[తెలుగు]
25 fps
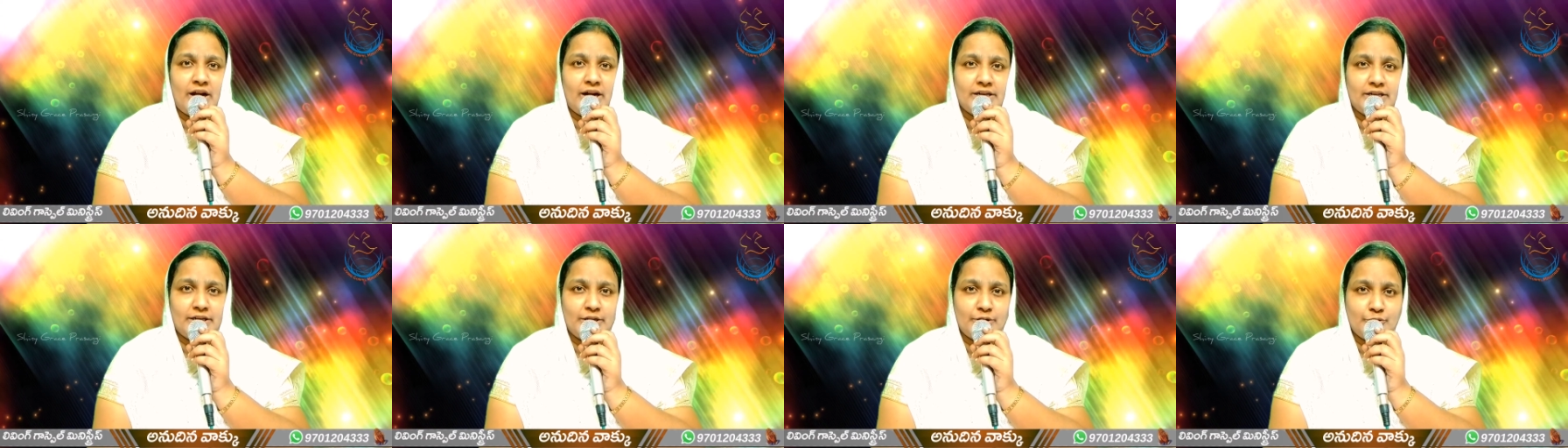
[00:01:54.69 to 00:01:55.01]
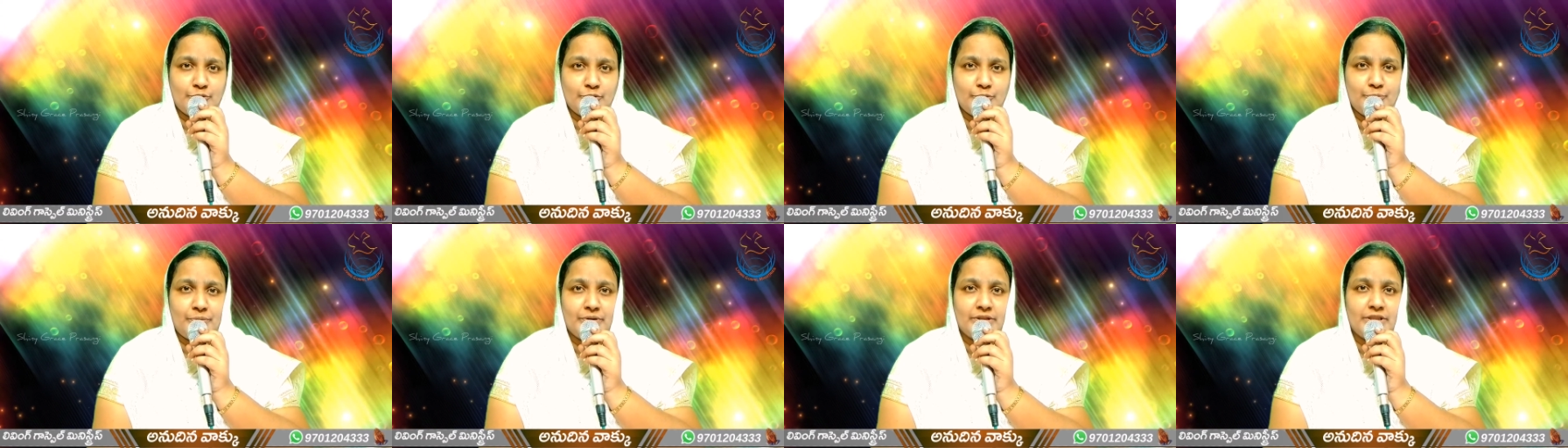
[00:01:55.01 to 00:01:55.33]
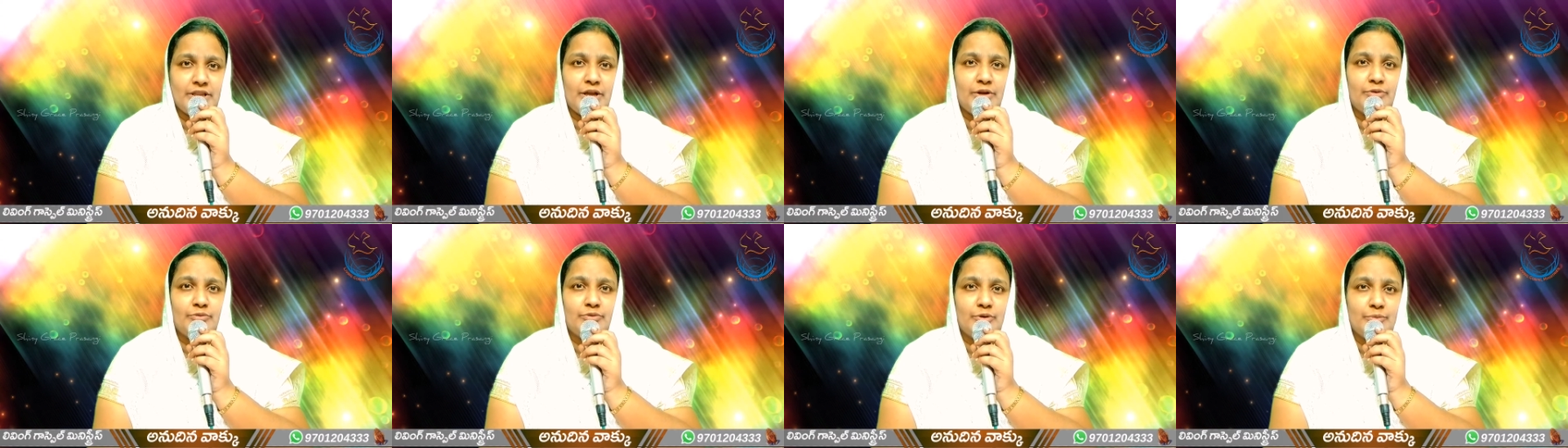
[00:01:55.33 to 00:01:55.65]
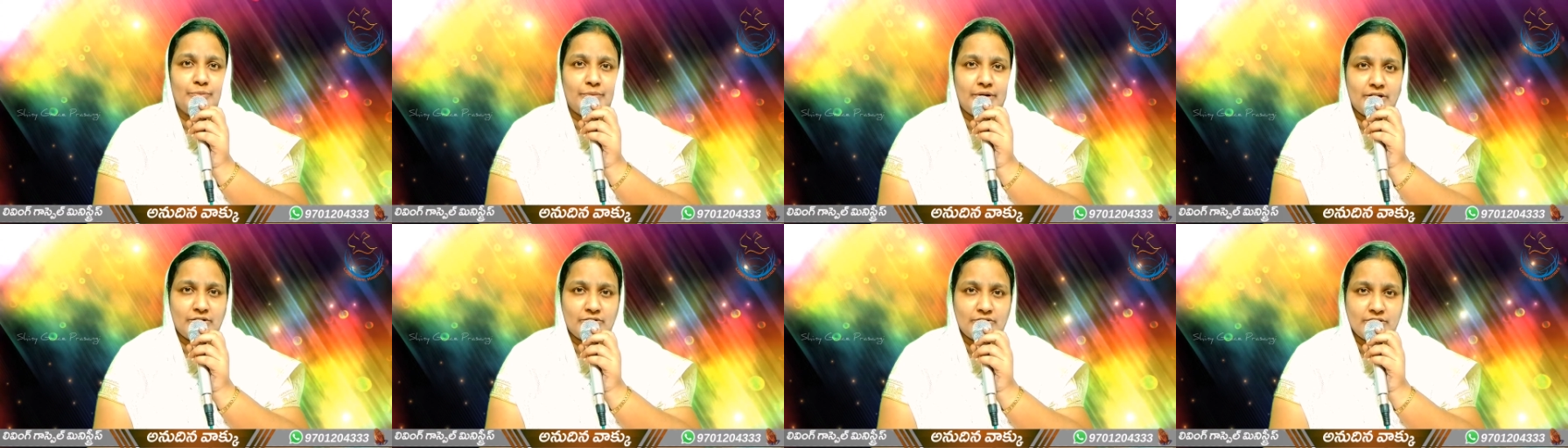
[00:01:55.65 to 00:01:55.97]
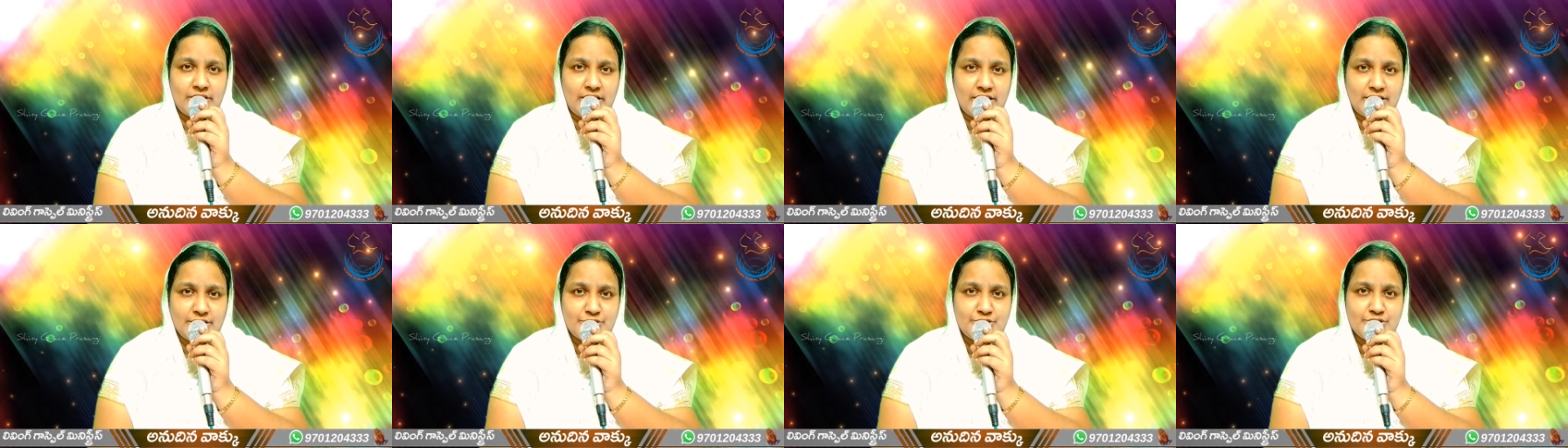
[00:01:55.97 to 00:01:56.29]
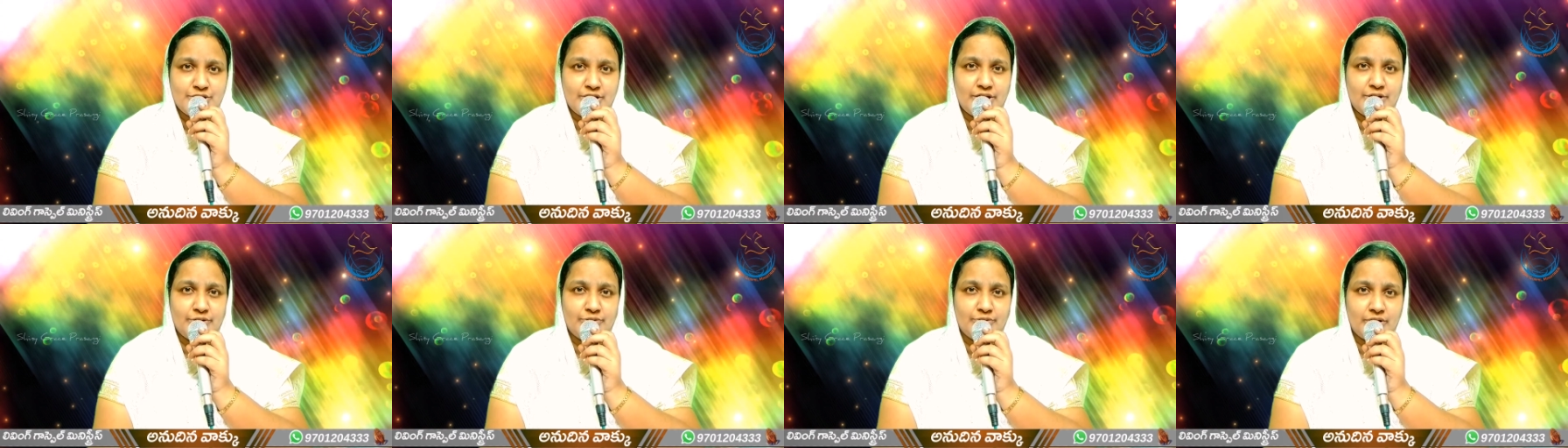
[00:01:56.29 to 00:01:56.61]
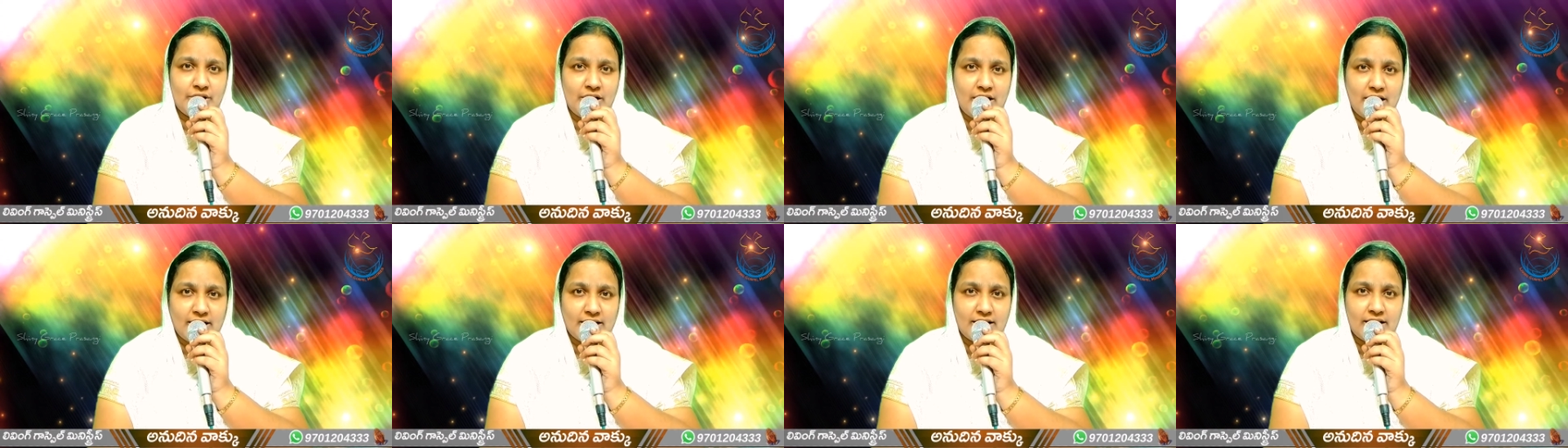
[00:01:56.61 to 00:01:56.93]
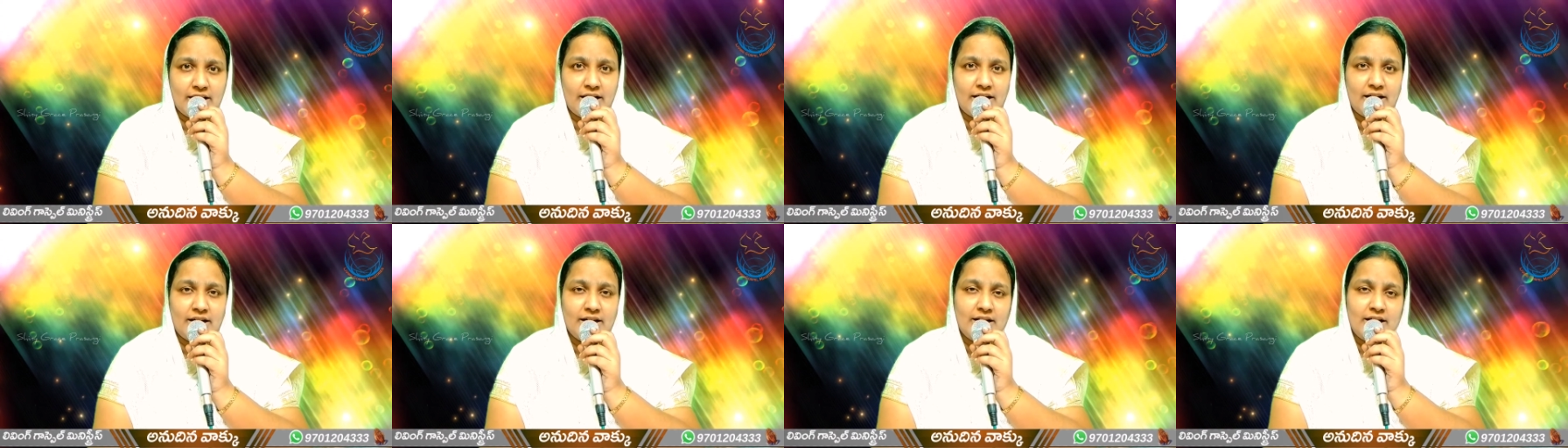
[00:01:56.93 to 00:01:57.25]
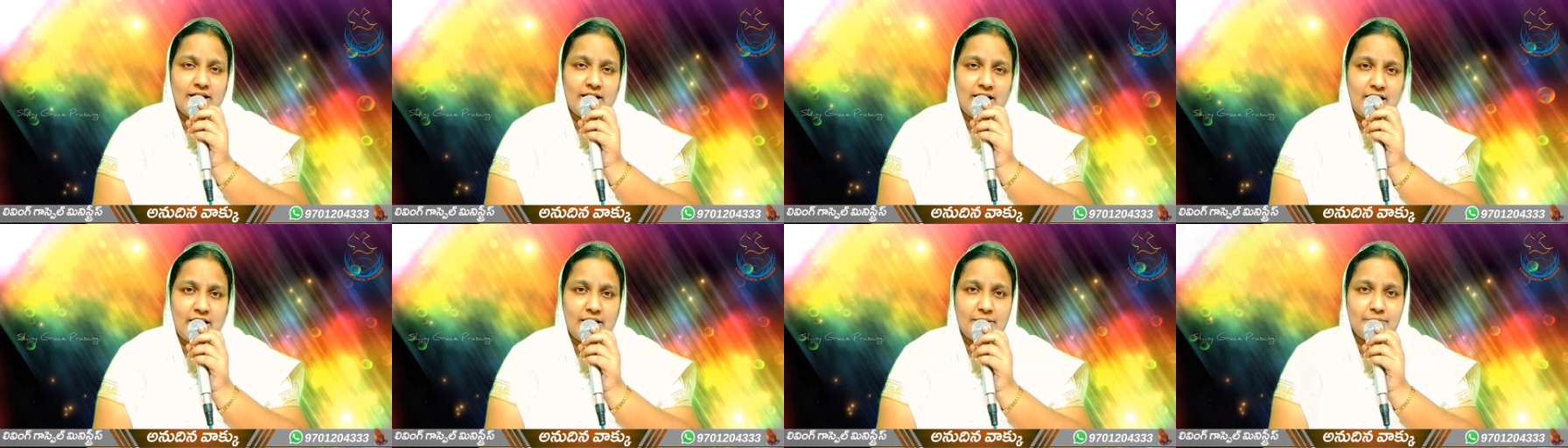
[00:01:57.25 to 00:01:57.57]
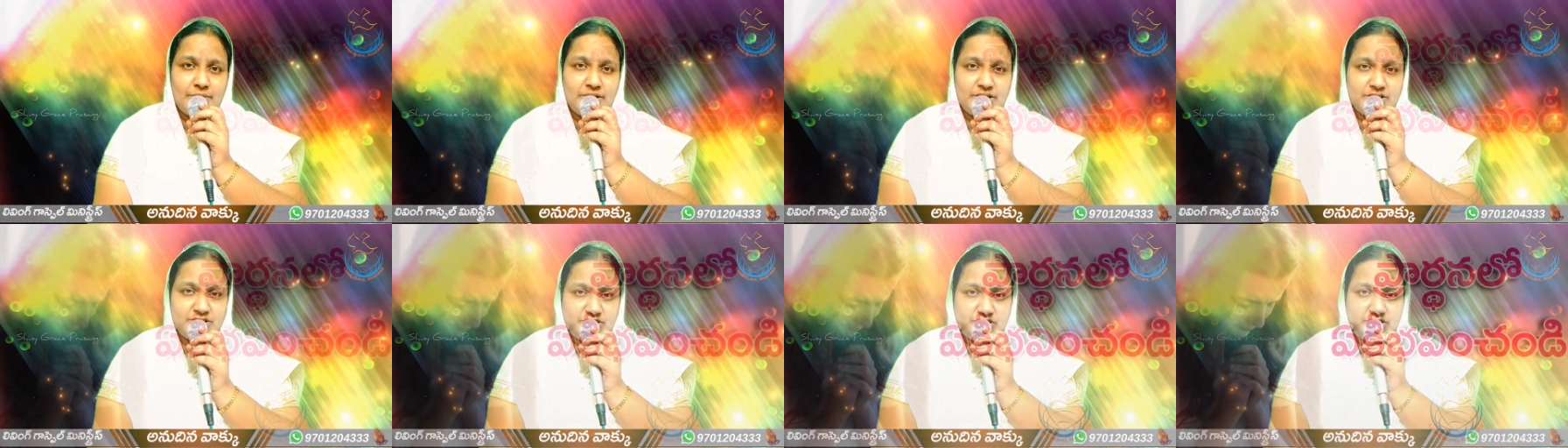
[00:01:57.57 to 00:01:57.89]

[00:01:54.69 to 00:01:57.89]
అట్టి కృప దేవుడు మనకు దయచేయను గాక ఆమె